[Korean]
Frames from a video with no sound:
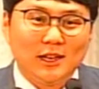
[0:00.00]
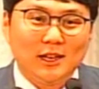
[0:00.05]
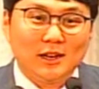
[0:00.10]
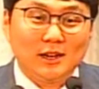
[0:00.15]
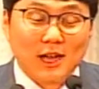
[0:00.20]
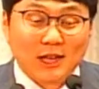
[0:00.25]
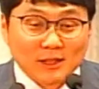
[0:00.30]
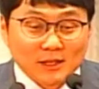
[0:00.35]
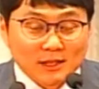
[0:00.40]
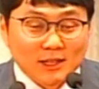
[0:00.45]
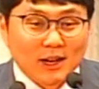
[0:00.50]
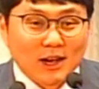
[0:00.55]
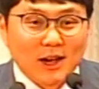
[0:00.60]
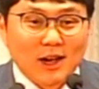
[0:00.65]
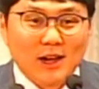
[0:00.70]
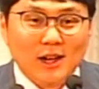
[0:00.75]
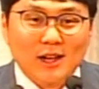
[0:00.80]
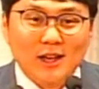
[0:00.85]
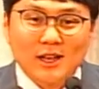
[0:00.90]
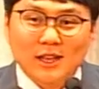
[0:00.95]

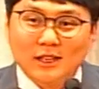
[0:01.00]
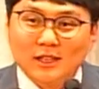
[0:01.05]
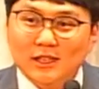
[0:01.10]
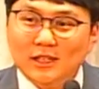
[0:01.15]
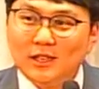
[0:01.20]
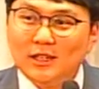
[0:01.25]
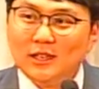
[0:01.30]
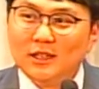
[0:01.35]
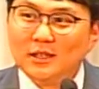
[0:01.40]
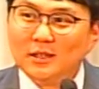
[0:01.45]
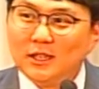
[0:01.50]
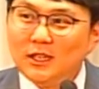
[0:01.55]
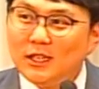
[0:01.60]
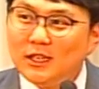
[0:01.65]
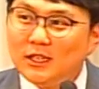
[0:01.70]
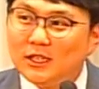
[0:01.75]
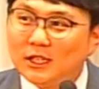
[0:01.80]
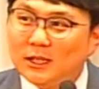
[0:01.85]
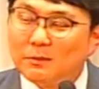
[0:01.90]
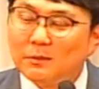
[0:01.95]
라든가 이, 이
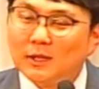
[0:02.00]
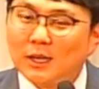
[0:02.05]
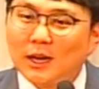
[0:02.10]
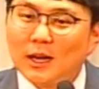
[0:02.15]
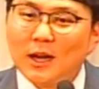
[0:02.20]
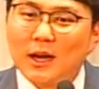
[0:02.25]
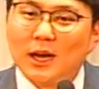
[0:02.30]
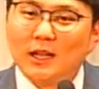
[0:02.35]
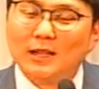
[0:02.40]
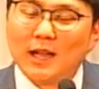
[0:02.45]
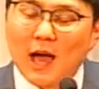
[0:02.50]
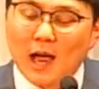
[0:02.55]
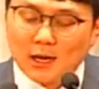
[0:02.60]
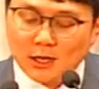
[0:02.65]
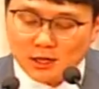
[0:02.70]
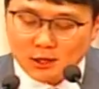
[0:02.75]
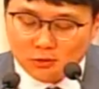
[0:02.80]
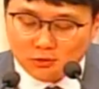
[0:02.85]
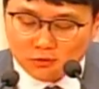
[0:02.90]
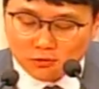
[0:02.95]
십자가가
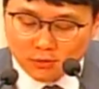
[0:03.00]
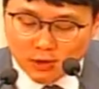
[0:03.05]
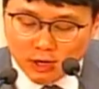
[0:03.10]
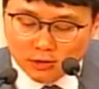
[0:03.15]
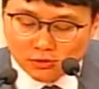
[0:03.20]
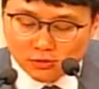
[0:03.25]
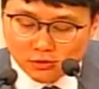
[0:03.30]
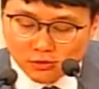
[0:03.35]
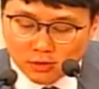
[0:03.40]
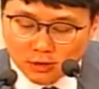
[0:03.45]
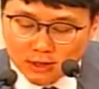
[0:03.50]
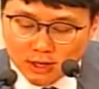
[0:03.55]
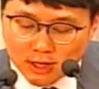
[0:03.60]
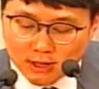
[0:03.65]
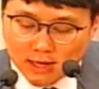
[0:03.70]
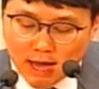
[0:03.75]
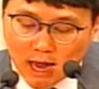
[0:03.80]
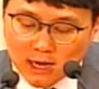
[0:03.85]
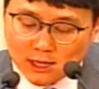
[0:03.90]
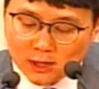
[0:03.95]
나를 구해줄 거다.
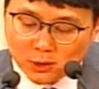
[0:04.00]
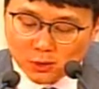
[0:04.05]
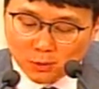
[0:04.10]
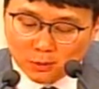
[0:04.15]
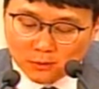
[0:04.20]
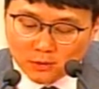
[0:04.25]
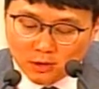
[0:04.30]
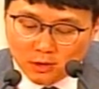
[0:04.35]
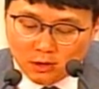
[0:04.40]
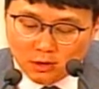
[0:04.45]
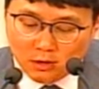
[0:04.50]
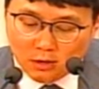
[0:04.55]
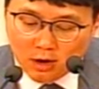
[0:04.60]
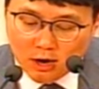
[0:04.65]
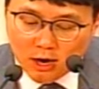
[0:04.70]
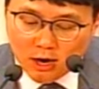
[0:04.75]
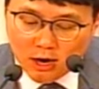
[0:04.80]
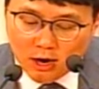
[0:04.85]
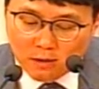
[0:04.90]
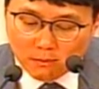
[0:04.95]
나를 좀 더
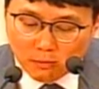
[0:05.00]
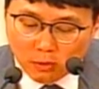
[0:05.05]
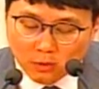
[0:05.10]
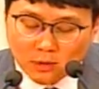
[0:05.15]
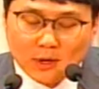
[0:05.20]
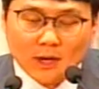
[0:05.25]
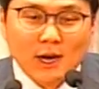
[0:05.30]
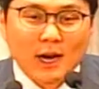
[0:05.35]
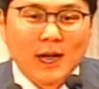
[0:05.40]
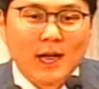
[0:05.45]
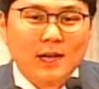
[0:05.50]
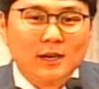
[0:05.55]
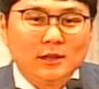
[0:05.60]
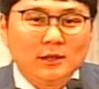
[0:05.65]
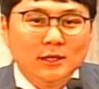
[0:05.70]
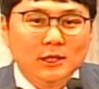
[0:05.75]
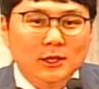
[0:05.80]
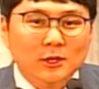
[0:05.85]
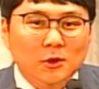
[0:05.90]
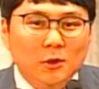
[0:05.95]
뭔가의
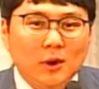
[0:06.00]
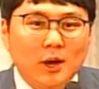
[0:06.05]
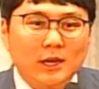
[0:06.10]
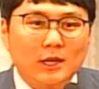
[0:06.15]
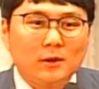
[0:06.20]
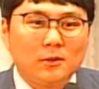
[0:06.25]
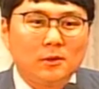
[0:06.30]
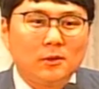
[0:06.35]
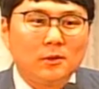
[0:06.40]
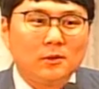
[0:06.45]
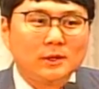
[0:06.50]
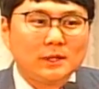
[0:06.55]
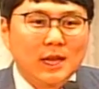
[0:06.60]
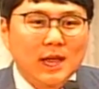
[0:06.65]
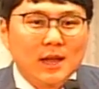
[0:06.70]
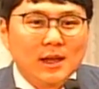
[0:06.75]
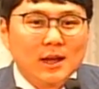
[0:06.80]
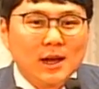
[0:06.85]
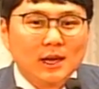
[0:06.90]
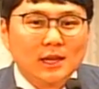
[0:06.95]
의도가 있고
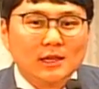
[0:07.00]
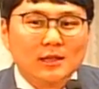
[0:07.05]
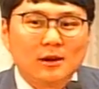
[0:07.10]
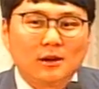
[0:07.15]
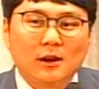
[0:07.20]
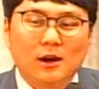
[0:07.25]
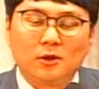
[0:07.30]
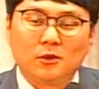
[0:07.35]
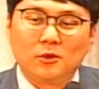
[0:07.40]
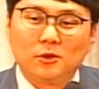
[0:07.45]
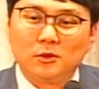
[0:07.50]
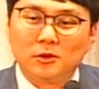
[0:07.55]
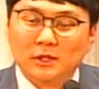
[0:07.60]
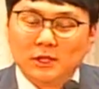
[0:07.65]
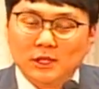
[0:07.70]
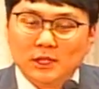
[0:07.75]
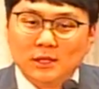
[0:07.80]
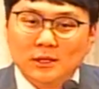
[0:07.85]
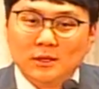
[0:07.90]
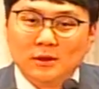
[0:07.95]
생각이 들어가고
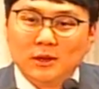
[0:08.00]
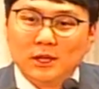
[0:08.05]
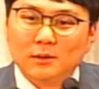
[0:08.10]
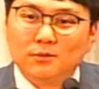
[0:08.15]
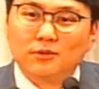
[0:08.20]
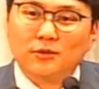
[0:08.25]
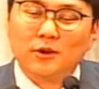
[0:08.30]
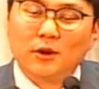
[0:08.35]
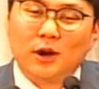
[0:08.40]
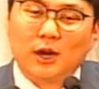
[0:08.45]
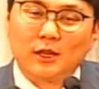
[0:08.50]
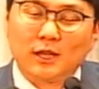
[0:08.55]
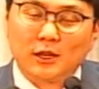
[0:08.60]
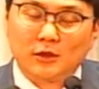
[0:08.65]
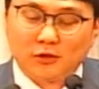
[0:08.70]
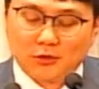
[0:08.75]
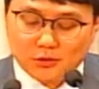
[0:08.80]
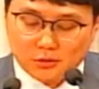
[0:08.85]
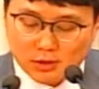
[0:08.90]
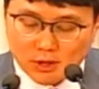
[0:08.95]
신성이 부여가
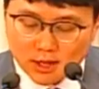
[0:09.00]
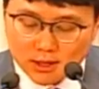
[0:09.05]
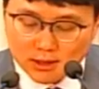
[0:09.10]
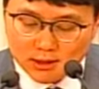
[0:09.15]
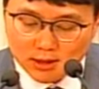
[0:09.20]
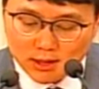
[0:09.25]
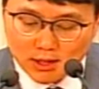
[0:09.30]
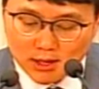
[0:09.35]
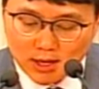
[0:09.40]
되는 순간